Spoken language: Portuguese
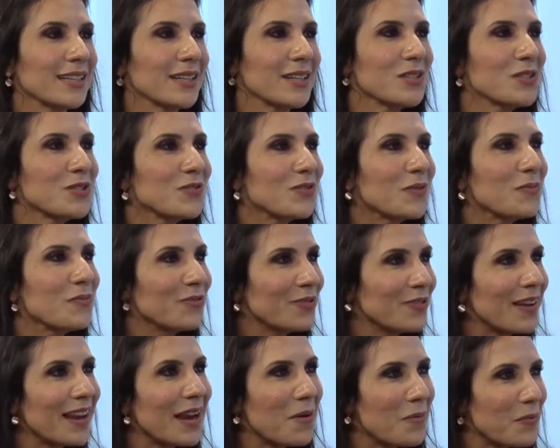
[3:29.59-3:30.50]
antes vamos
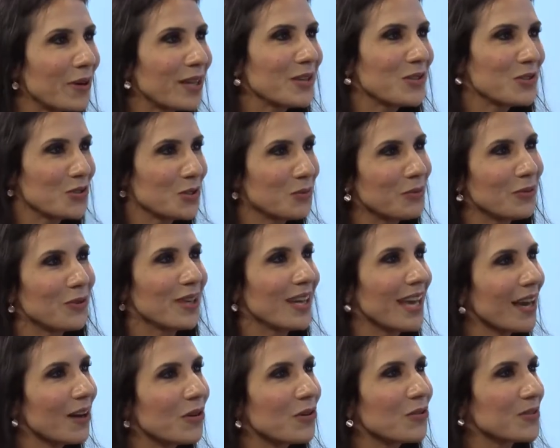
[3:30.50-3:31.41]
falar um pouquinho sobre o que
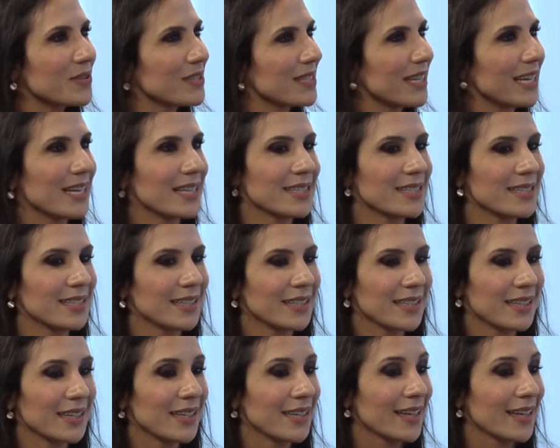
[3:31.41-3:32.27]
é consciência.